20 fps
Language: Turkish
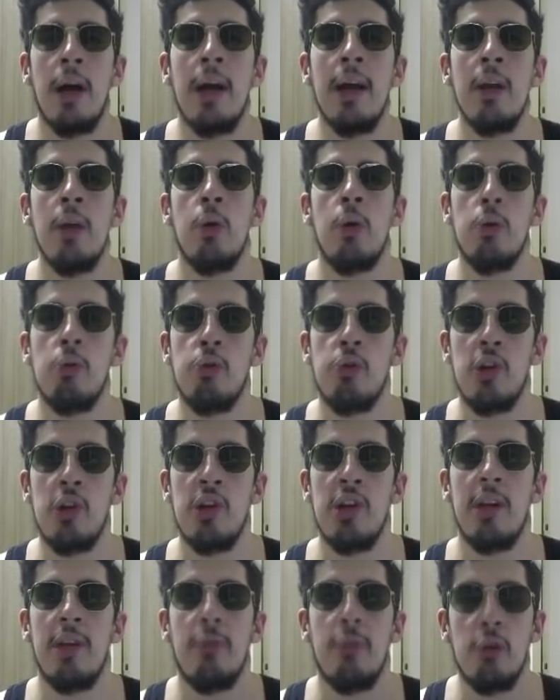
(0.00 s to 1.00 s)
aynı olduğu
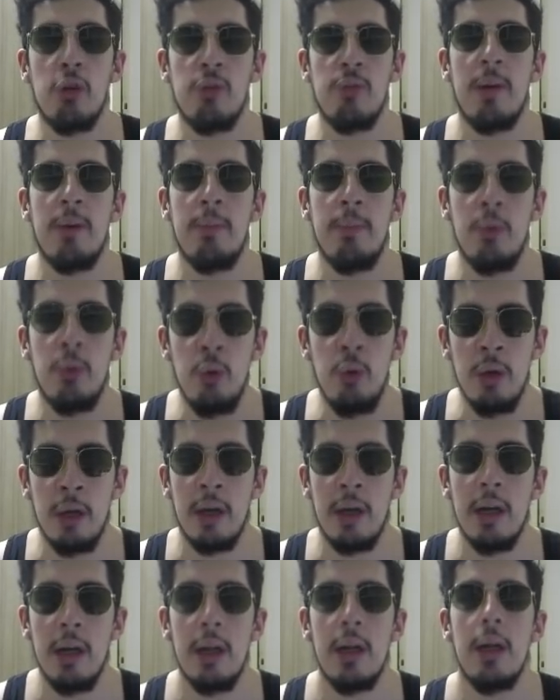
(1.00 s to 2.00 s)
sürece yani Frostbite bir
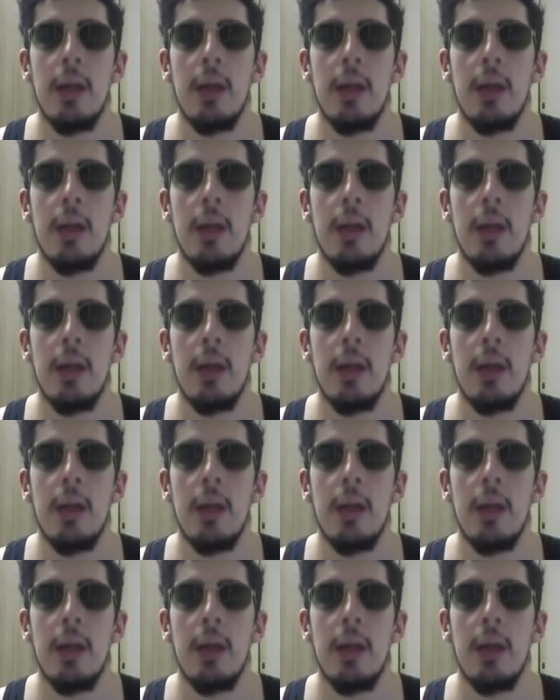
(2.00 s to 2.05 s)
dünya.